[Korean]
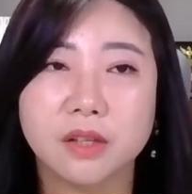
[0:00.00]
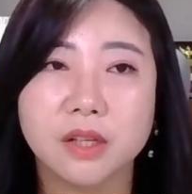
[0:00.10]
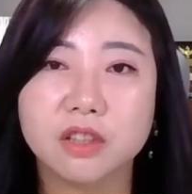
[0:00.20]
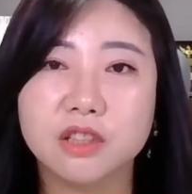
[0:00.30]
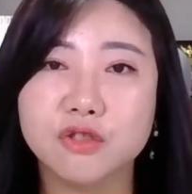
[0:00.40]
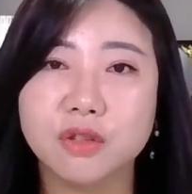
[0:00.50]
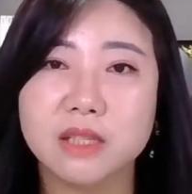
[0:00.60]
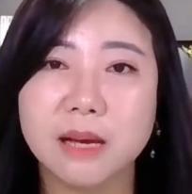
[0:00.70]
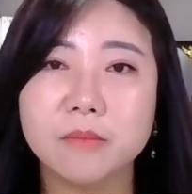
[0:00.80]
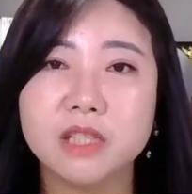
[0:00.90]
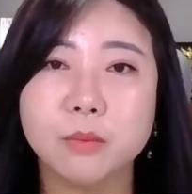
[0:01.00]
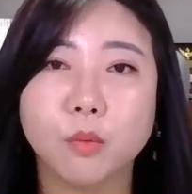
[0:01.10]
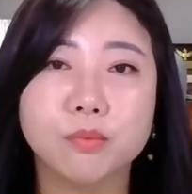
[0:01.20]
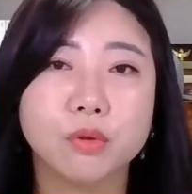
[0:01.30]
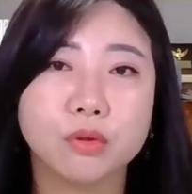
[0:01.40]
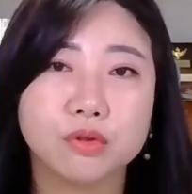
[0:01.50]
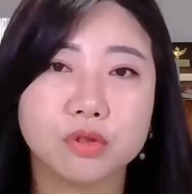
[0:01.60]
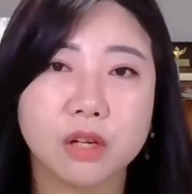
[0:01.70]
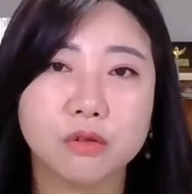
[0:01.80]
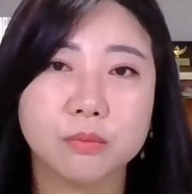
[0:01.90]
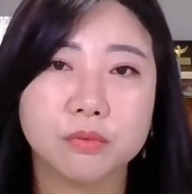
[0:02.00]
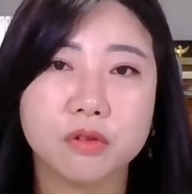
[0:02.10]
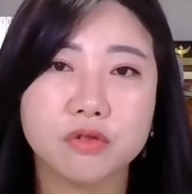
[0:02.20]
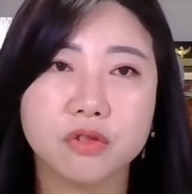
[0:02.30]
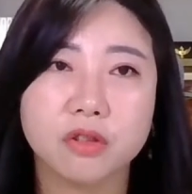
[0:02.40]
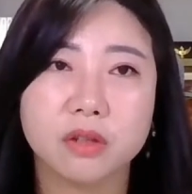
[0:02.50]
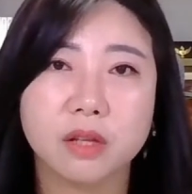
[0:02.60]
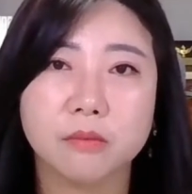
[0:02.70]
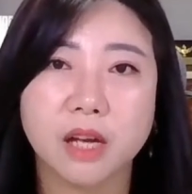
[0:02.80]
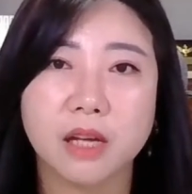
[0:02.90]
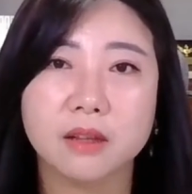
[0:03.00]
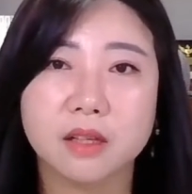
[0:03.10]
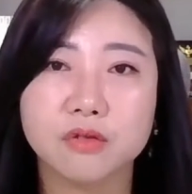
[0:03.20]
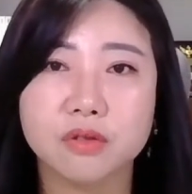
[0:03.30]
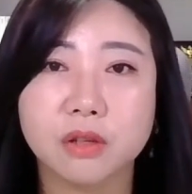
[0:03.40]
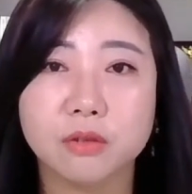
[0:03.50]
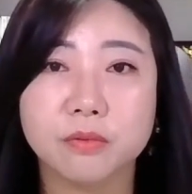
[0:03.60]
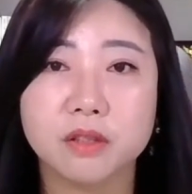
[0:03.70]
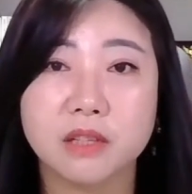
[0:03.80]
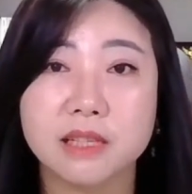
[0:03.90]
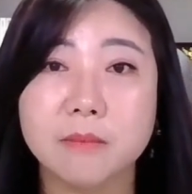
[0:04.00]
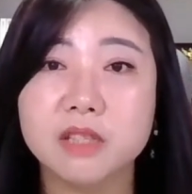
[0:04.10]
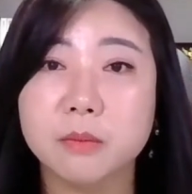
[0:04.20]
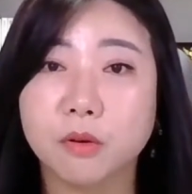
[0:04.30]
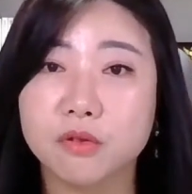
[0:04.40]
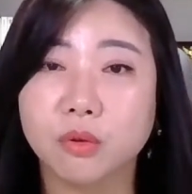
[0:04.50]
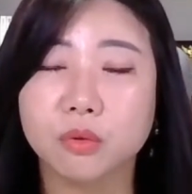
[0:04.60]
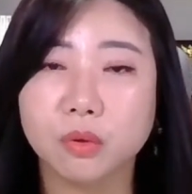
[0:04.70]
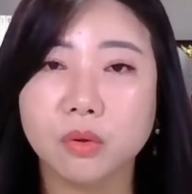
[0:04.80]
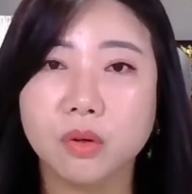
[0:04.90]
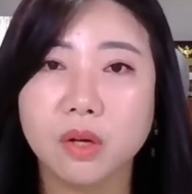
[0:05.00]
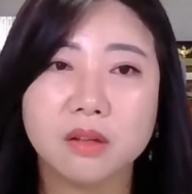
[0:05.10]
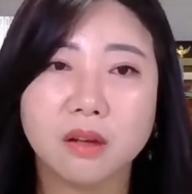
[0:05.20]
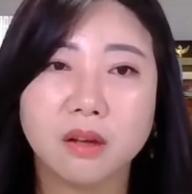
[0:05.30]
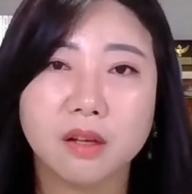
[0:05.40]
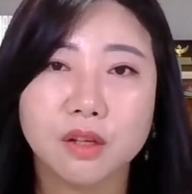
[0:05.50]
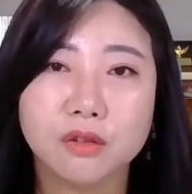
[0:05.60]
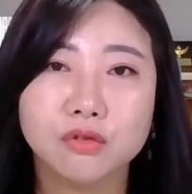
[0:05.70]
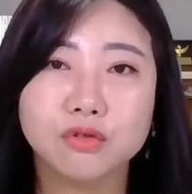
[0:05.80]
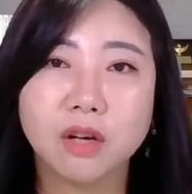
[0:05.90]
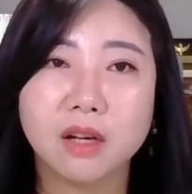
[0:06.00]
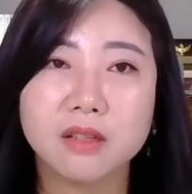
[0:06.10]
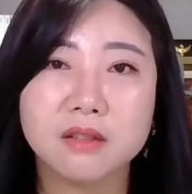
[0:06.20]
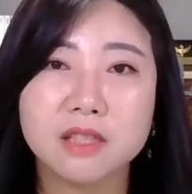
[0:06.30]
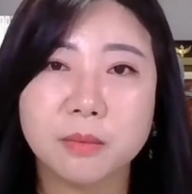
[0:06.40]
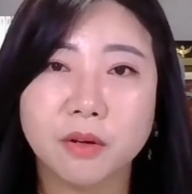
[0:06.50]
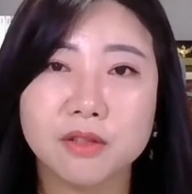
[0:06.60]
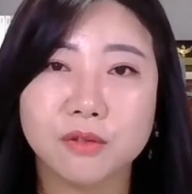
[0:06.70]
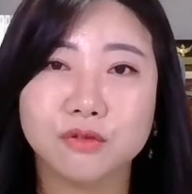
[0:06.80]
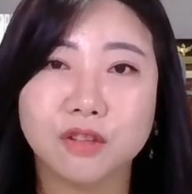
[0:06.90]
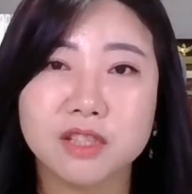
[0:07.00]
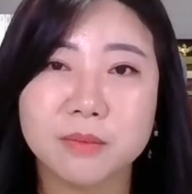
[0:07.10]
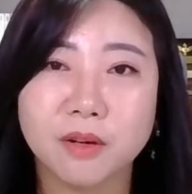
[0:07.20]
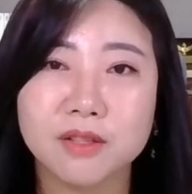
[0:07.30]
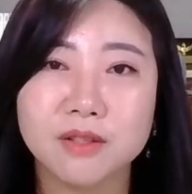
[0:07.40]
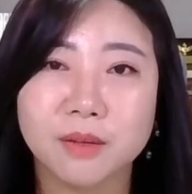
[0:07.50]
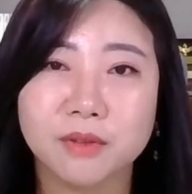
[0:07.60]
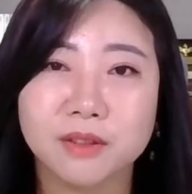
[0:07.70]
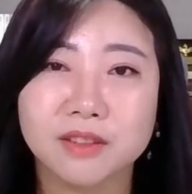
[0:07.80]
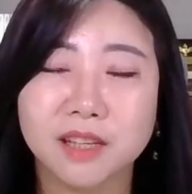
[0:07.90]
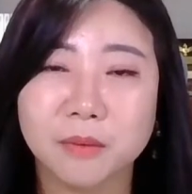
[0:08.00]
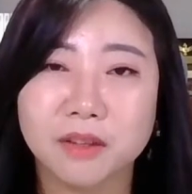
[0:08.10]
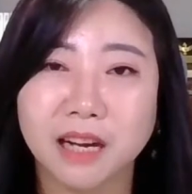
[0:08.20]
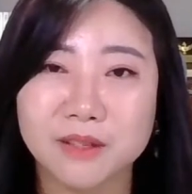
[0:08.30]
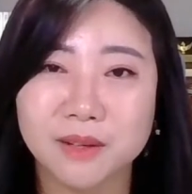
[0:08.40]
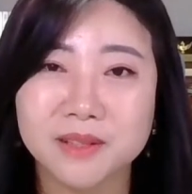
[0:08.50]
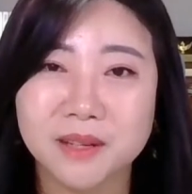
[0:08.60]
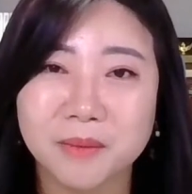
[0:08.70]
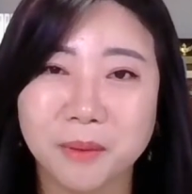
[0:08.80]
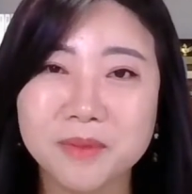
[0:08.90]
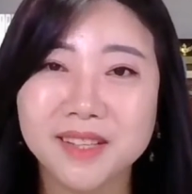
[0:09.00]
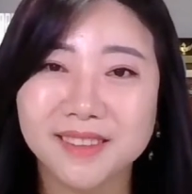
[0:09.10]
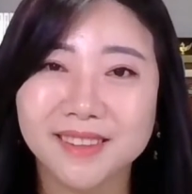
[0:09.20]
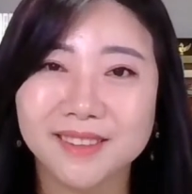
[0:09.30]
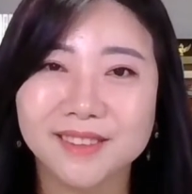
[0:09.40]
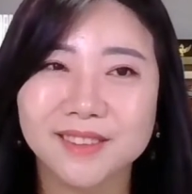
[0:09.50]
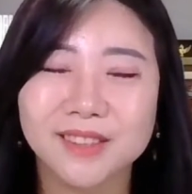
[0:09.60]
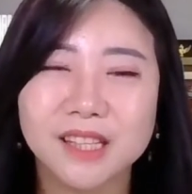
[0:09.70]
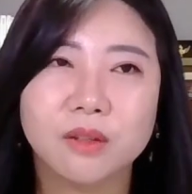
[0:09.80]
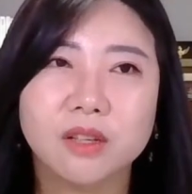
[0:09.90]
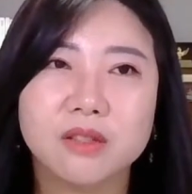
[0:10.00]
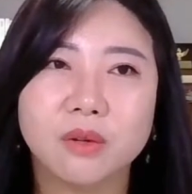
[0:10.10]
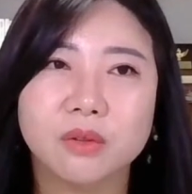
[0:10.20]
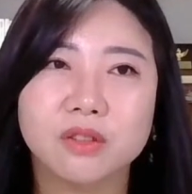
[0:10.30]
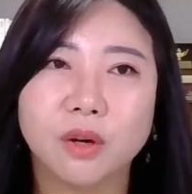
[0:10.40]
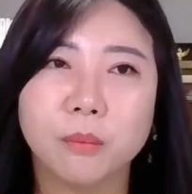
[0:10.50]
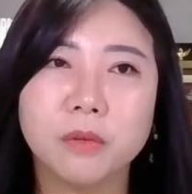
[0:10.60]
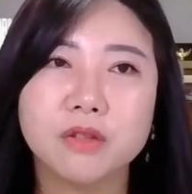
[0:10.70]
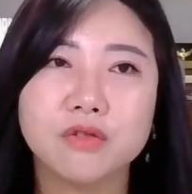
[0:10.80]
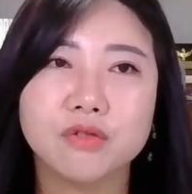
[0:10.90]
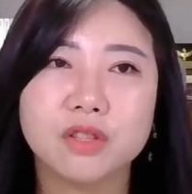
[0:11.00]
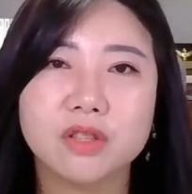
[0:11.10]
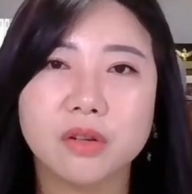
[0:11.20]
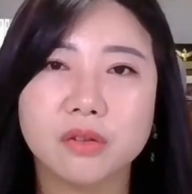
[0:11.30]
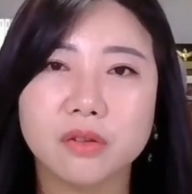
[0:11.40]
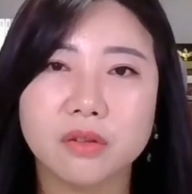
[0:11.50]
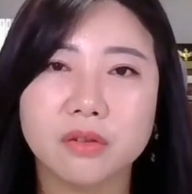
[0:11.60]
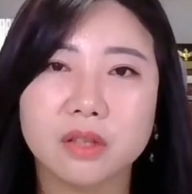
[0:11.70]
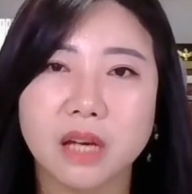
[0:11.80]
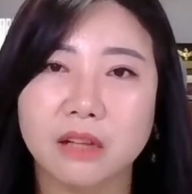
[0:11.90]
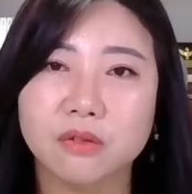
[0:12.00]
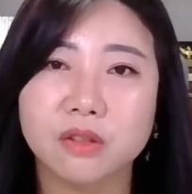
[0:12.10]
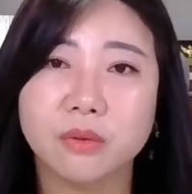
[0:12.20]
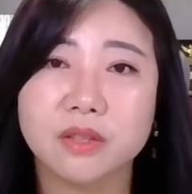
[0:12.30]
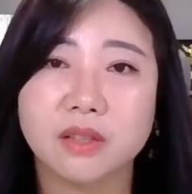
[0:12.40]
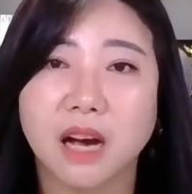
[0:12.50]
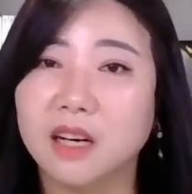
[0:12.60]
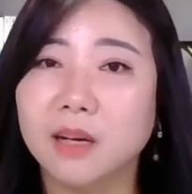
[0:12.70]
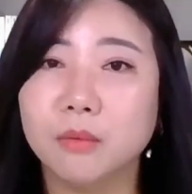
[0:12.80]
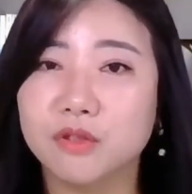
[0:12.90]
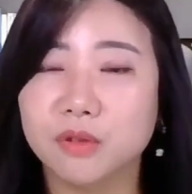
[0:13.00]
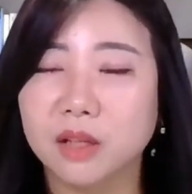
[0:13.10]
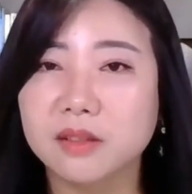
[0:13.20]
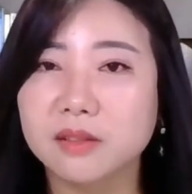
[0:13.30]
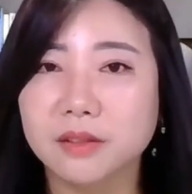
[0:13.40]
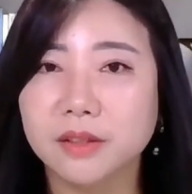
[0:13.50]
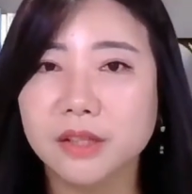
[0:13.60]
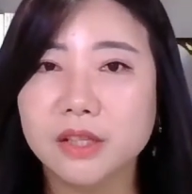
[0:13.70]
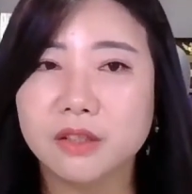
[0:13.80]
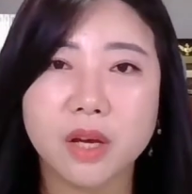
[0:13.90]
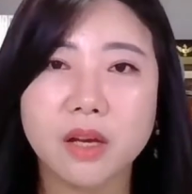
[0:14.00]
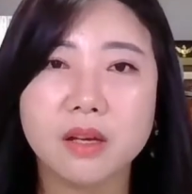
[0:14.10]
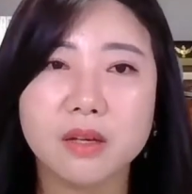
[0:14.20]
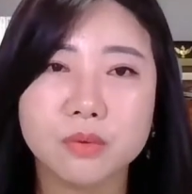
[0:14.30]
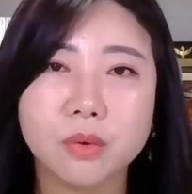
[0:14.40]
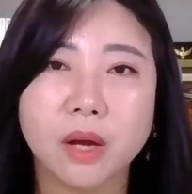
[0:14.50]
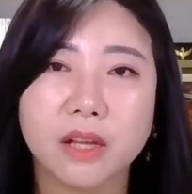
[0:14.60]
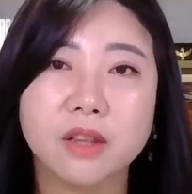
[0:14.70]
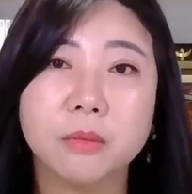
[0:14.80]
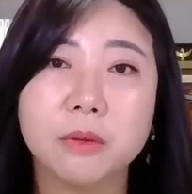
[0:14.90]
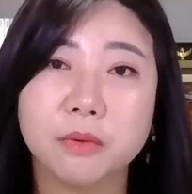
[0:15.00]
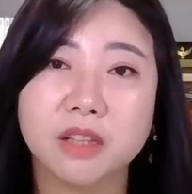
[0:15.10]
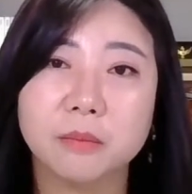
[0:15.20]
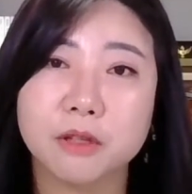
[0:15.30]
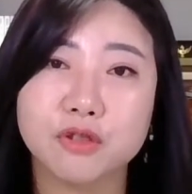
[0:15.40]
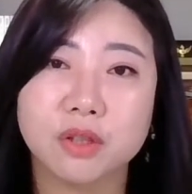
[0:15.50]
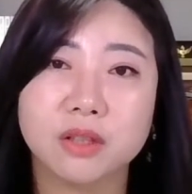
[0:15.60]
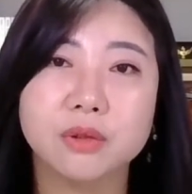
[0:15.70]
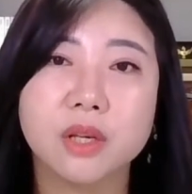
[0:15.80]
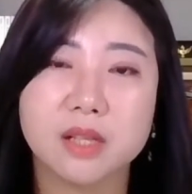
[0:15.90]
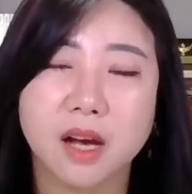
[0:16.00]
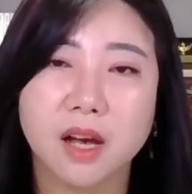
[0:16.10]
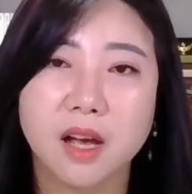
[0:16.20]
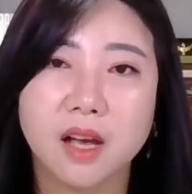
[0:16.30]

그런데 그 중에 35%를 수당으로 풀어주는 거기 때문에 한 달에 수당으로 풀리는 게 30억 정도? 그런데 누가 20억 가져가고 누가 10억 가져가면 그 다음엔 가져갈 사람이 없잖아요. 어, 그래서 저는 연매출이 천억이 안 되는 회사는 알아보지도 않았어요. 최소 애터미보다는 매출이 큰 회사.